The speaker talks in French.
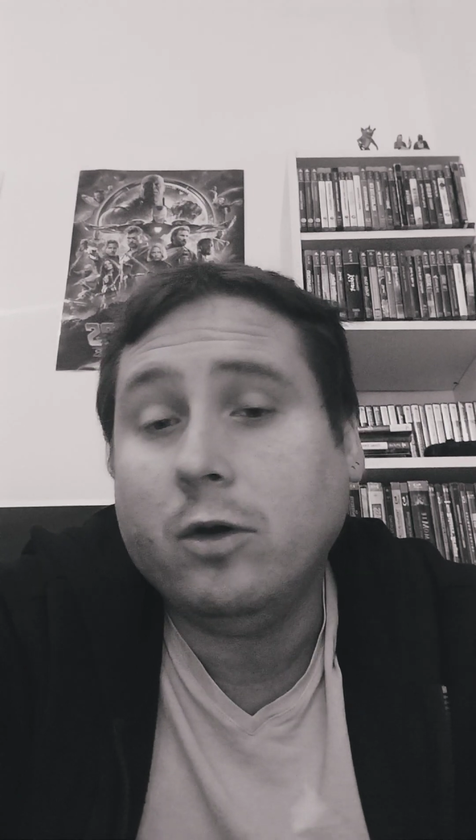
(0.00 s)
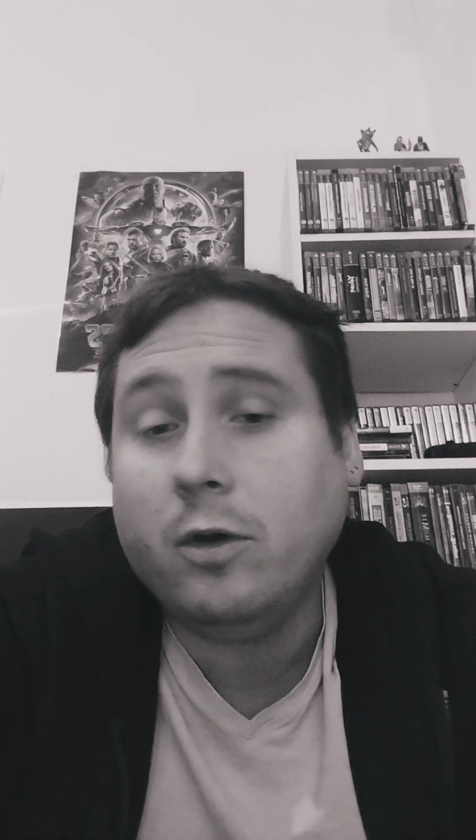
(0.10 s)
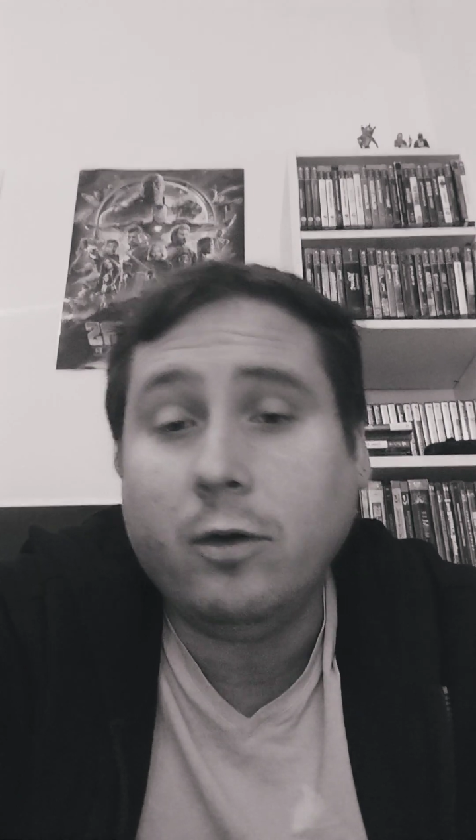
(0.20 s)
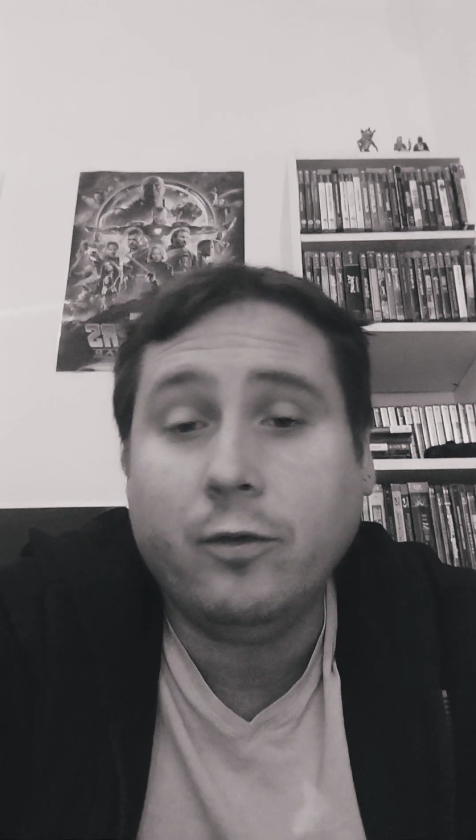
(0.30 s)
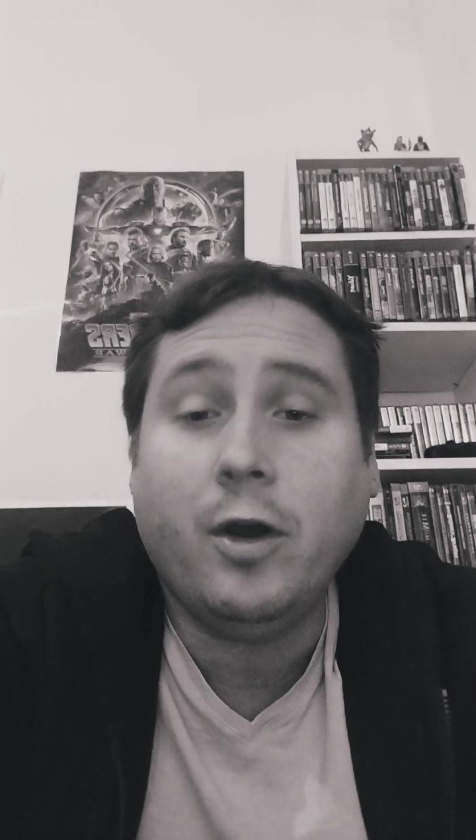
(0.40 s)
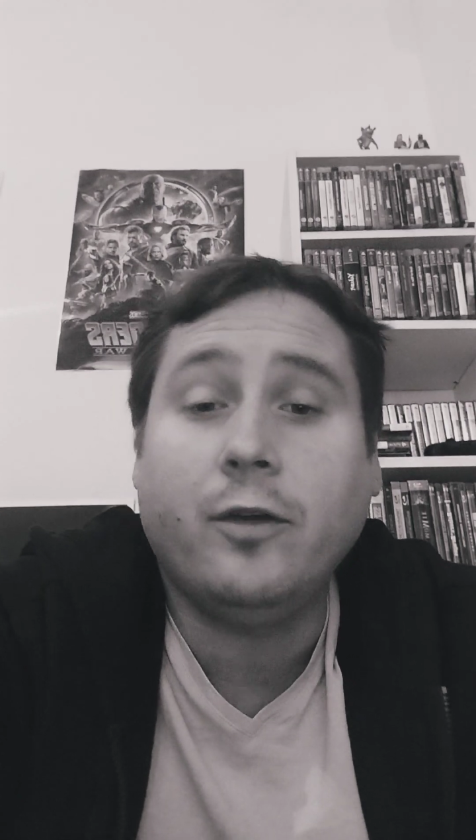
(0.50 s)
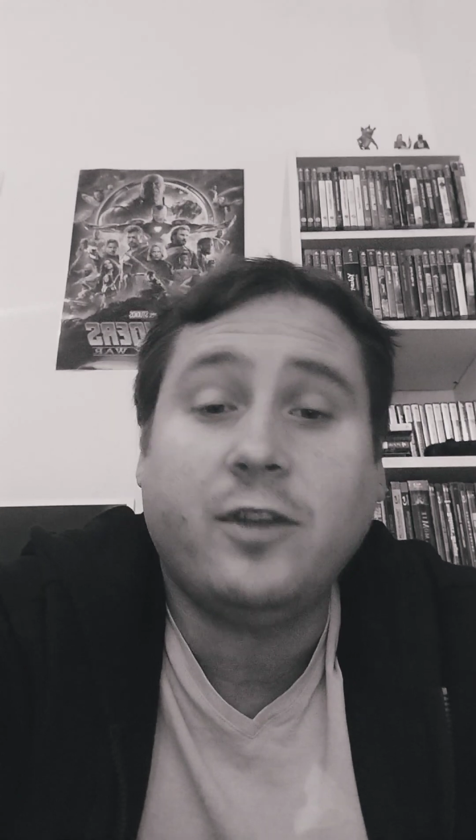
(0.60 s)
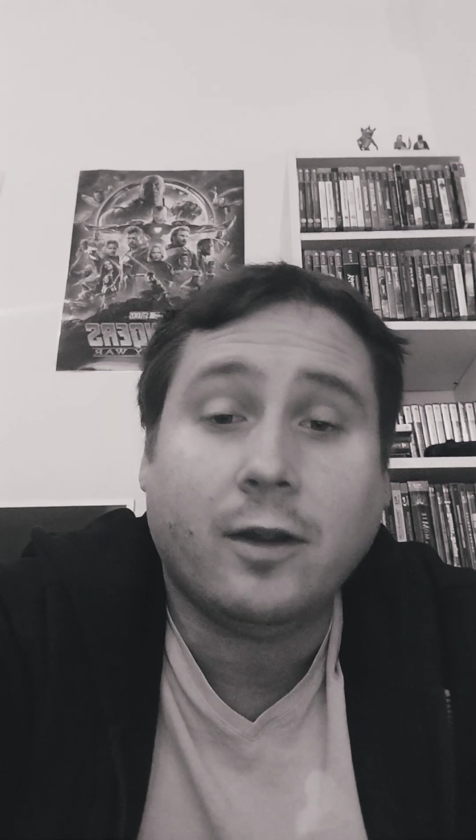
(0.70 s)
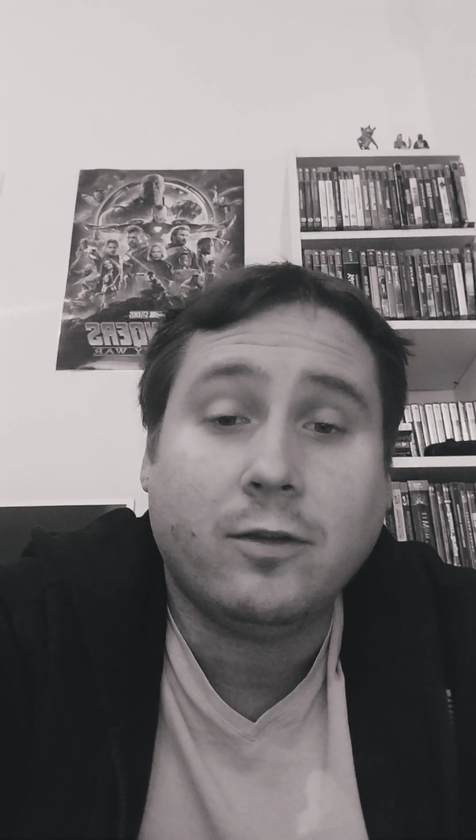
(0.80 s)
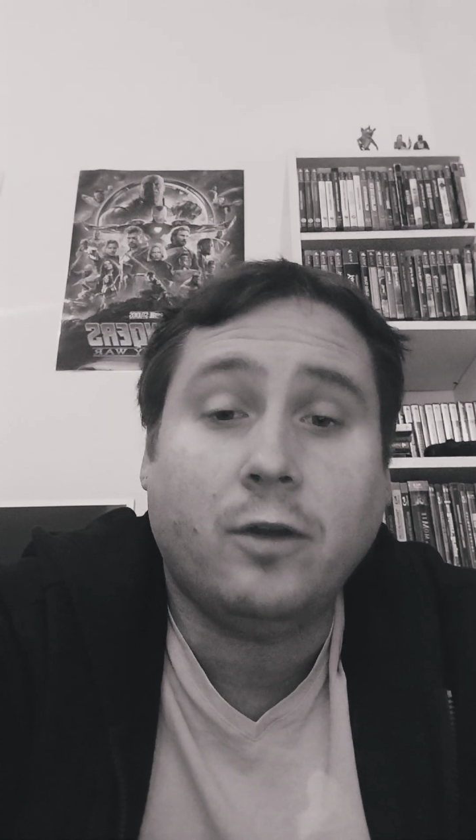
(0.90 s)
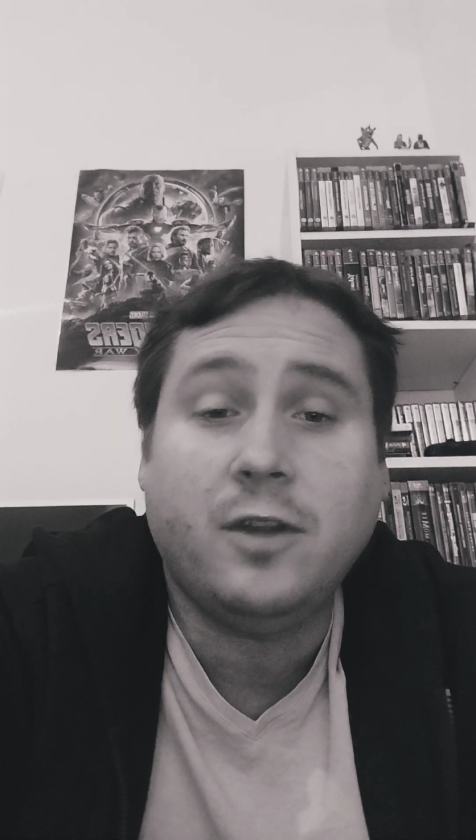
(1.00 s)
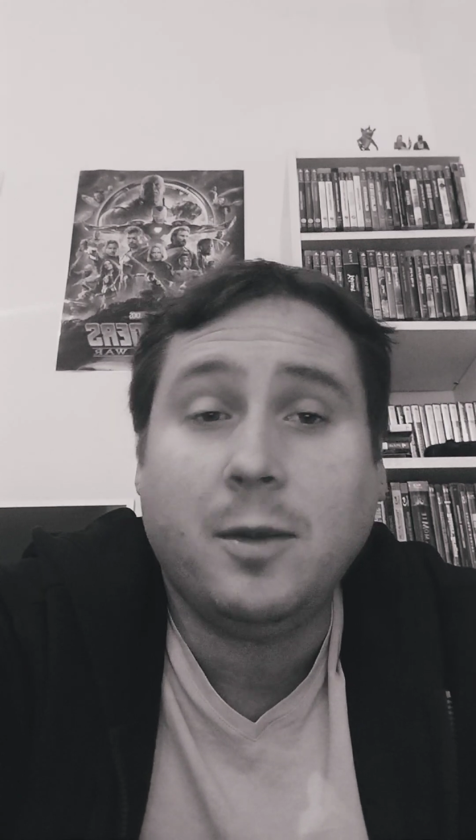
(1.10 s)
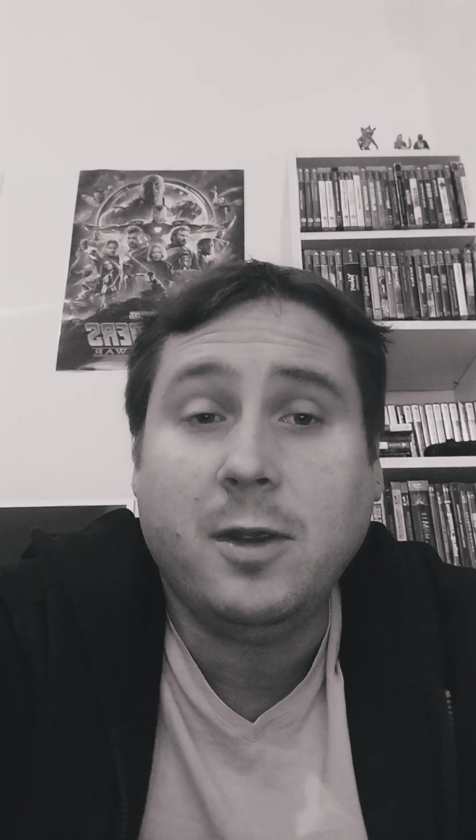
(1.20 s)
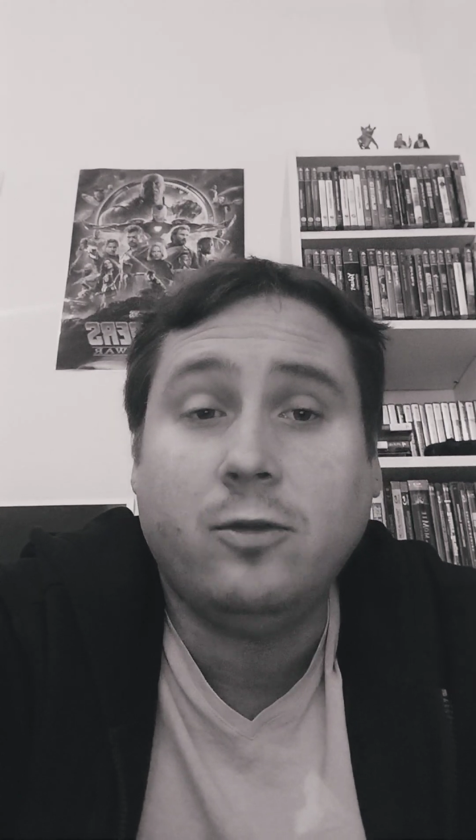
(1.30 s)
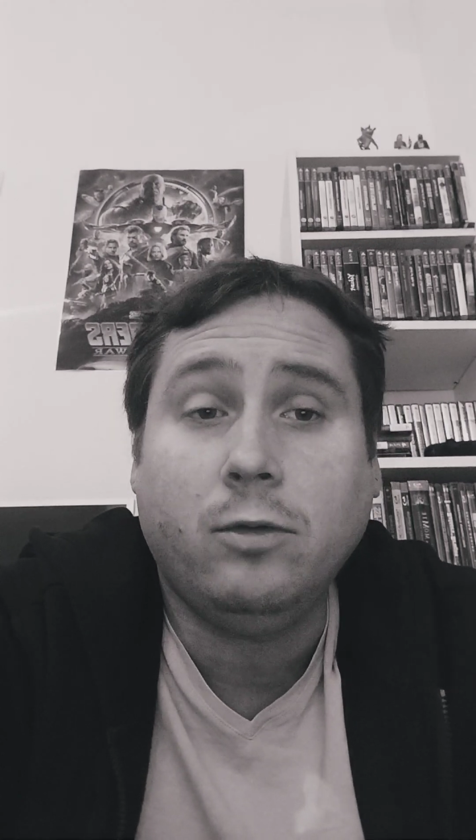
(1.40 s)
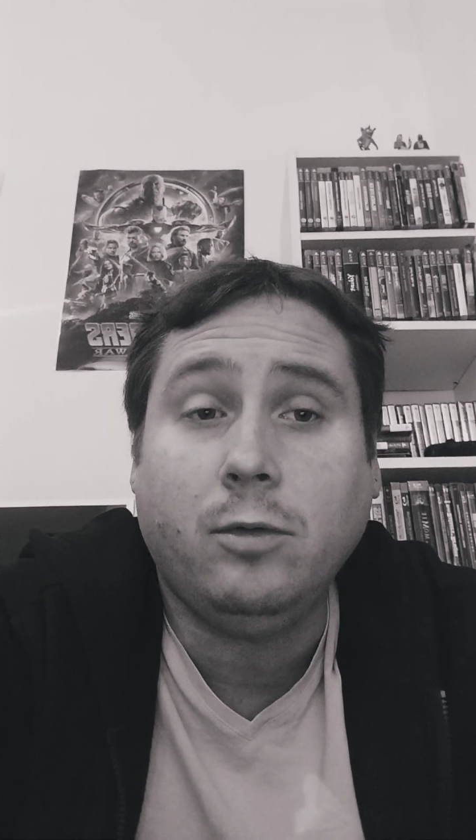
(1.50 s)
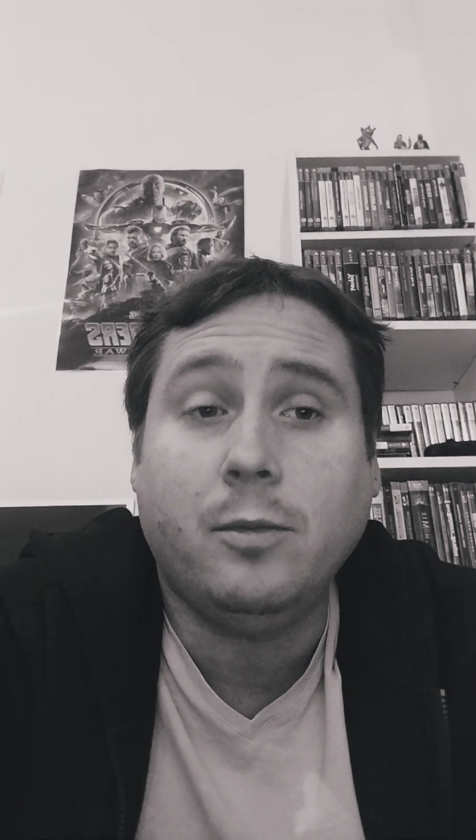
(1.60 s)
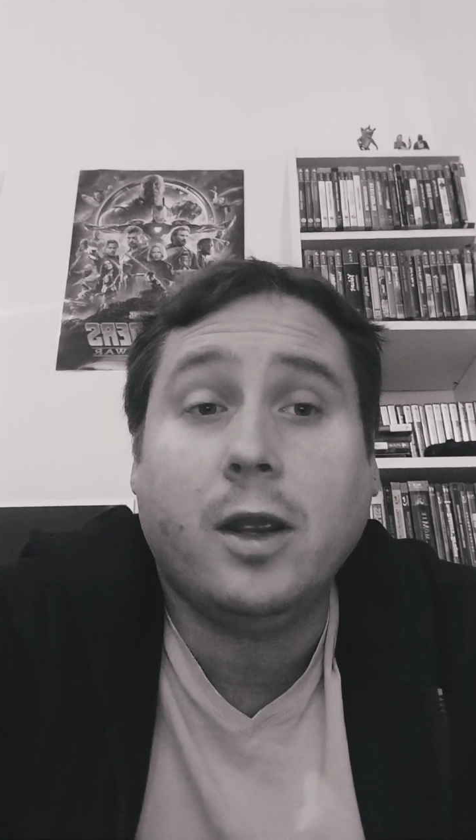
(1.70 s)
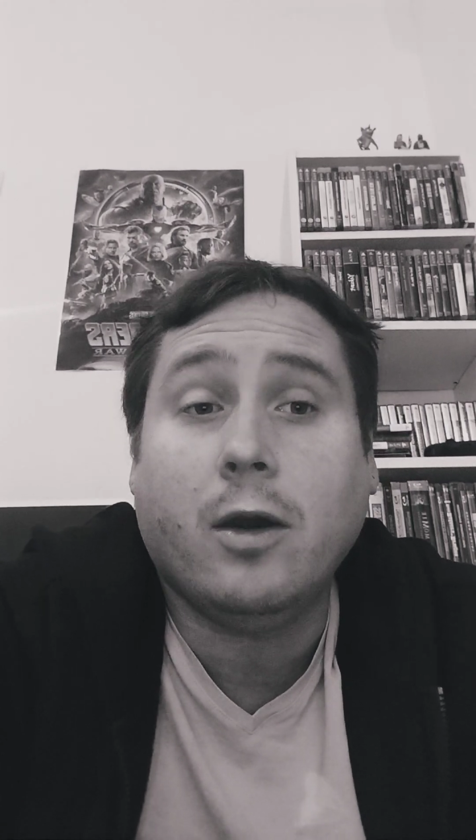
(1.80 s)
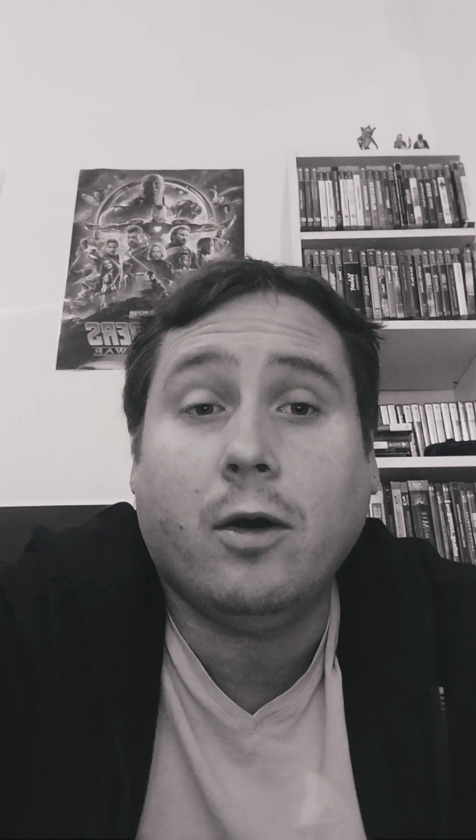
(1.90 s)
euh, dans, des maisons,
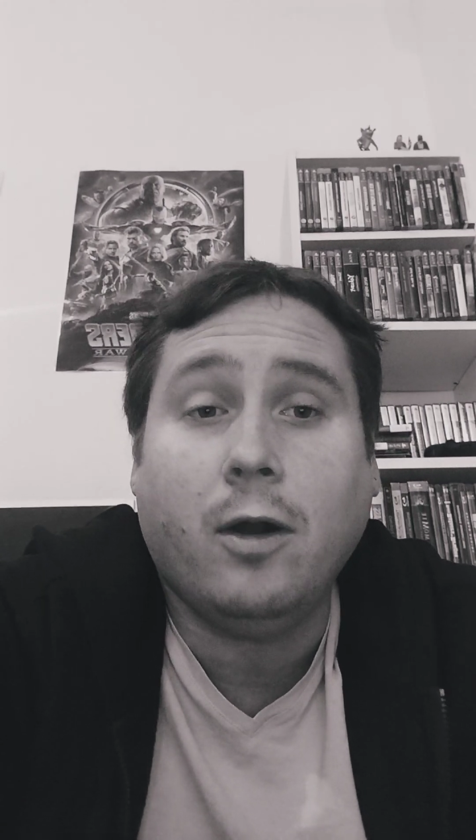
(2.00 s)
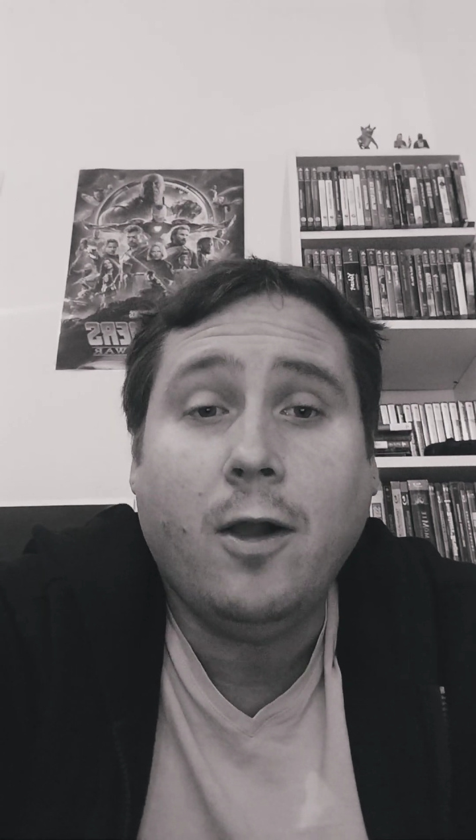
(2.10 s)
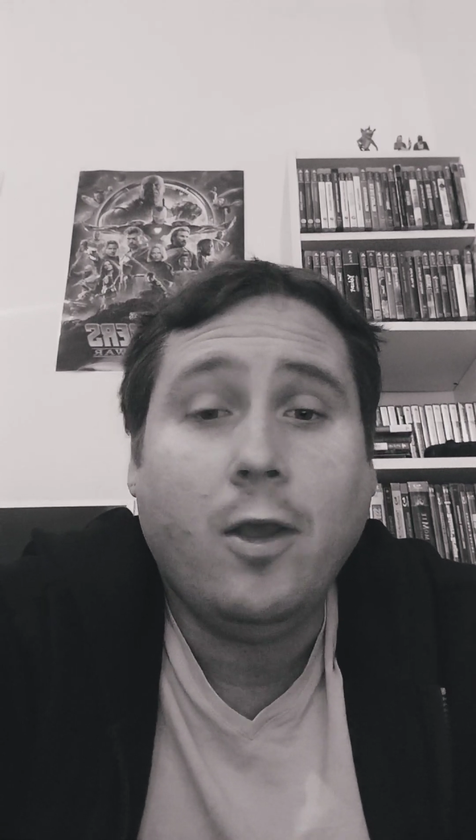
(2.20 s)
mais euh,